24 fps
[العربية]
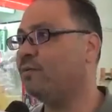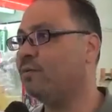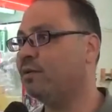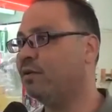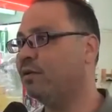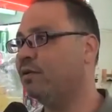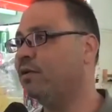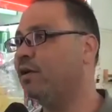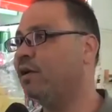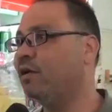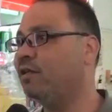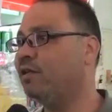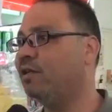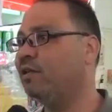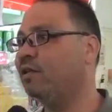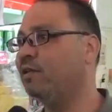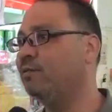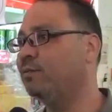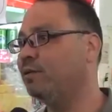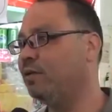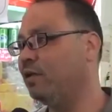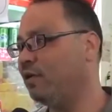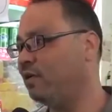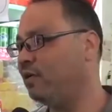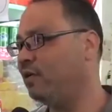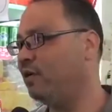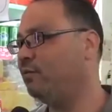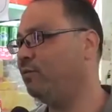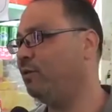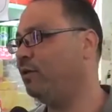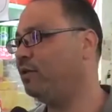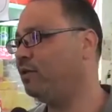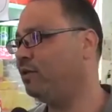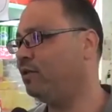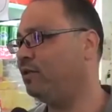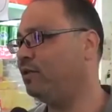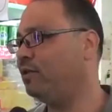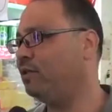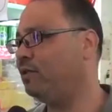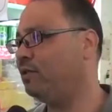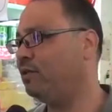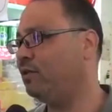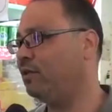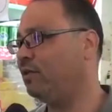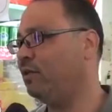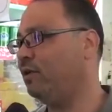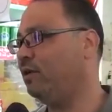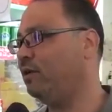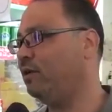رمضان أخذت اللي بدها إياه وبعدين هديت